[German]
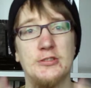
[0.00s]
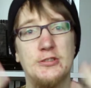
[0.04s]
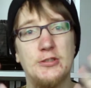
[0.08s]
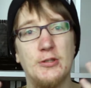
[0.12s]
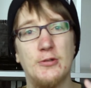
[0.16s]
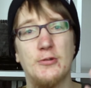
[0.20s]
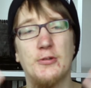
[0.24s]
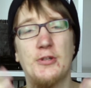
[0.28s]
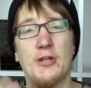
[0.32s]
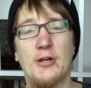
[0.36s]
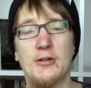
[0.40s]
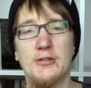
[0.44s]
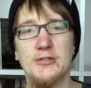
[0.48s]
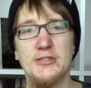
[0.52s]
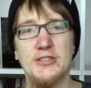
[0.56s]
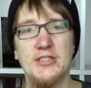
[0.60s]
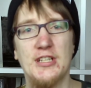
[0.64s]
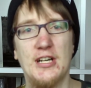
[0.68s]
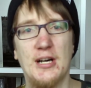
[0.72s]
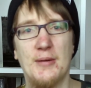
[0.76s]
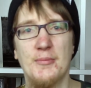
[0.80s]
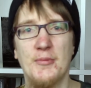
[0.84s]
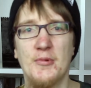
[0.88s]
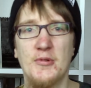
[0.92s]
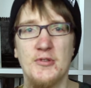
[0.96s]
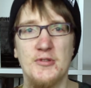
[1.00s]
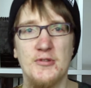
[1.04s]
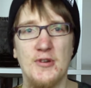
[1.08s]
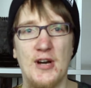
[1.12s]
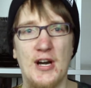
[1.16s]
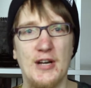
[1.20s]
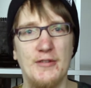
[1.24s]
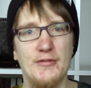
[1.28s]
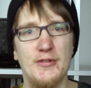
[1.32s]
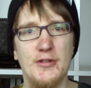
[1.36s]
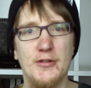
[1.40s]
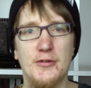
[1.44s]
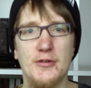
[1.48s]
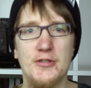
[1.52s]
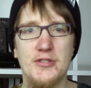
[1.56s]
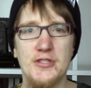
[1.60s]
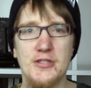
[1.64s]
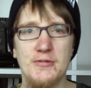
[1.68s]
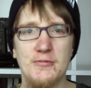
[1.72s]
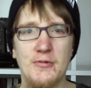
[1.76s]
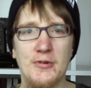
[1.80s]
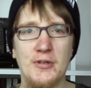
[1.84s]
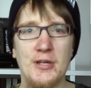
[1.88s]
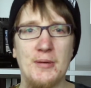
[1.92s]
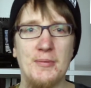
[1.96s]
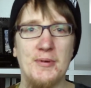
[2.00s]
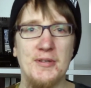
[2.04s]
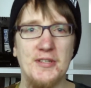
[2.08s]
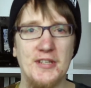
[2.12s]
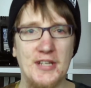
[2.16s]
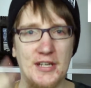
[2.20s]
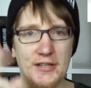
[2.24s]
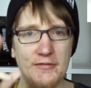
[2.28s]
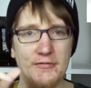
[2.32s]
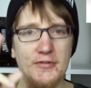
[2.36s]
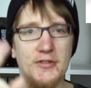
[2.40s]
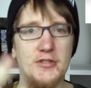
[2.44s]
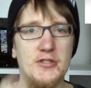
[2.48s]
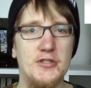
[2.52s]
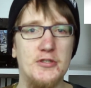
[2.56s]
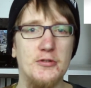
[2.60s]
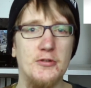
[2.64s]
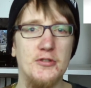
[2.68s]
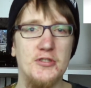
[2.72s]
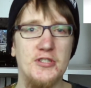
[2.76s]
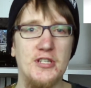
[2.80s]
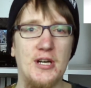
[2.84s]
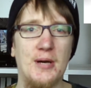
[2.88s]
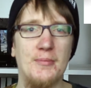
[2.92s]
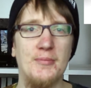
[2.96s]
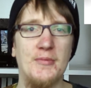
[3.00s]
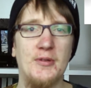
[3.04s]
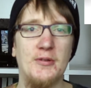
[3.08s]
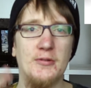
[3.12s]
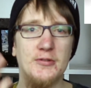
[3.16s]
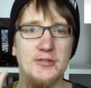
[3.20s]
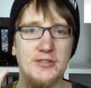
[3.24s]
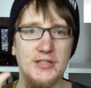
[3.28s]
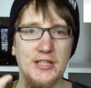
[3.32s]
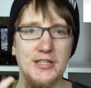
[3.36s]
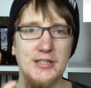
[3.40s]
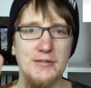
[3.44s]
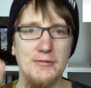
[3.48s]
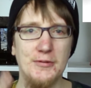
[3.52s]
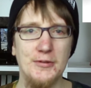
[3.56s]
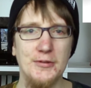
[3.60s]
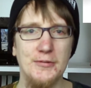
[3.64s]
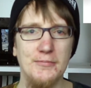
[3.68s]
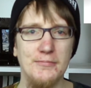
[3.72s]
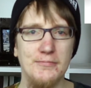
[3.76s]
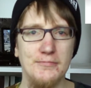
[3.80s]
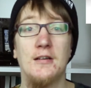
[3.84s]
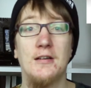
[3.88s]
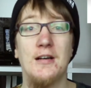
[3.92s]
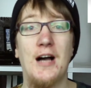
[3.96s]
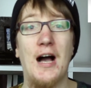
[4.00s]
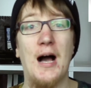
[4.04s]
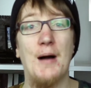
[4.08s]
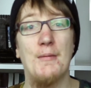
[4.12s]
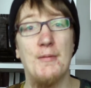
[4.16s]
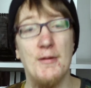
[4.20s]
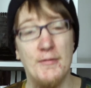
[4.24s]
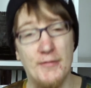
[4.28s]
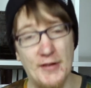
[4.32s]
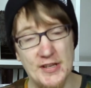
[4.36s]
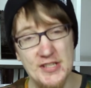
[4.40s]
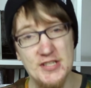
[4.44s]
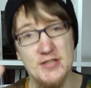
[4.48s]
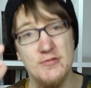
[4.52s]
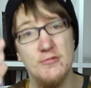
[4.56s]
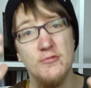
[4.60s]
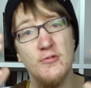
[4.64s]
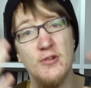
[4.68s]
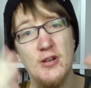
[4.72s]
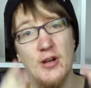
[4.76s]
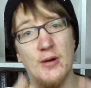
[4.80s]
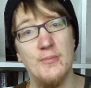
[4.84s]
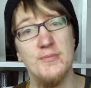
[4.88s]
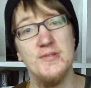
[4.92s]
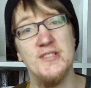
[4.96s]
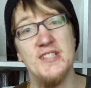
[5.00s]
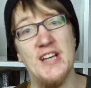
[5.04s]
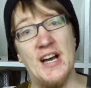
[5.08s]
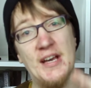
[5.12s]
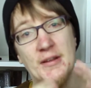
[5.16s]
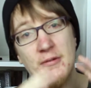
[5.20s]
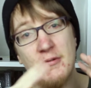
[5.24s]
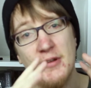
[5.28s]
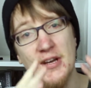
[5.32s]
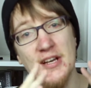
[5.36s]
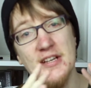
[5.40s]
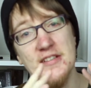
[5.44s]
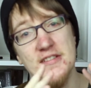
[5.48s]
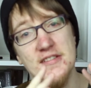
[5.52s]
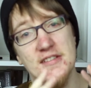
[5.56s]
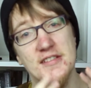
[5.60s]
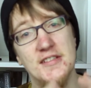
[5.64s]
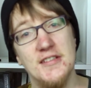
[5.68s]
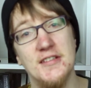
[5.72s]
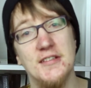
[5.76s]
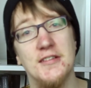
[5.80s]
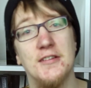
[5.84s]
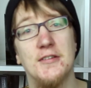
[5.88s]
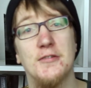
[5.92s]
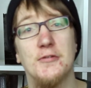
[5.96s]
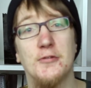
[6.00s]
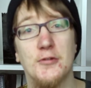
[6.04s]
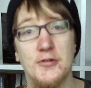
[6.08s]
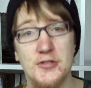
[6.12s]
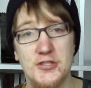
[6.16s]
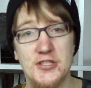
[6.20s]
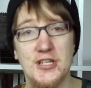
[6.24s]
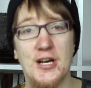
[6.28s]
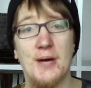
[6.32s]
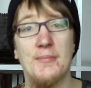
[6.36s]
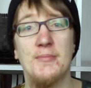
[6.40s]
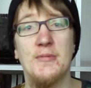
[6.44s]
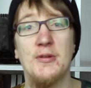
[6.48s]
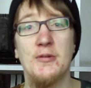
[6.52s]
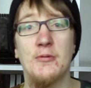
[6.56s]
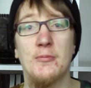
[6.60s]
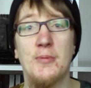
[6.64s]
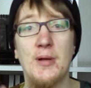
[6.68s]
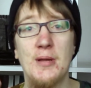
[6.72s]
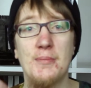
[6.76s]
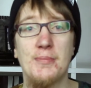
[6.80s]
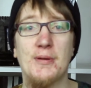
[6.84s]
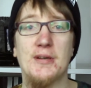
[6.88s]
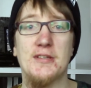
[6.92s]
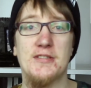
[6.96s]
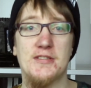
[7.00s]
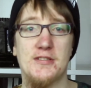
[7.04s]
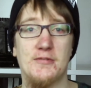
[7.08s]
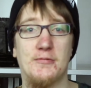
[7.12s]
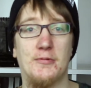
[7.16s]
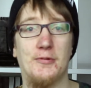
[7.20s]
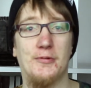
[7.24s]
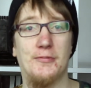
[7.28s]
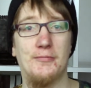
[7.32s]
So, der Oscar haben noch nicht so arg viel Deutsch gewonnen, aber 43 Deutsche haben den Oscar gewonnen. Aber fast unglaubliche 81 Deutsche haben den Nobelpreis gewonnen.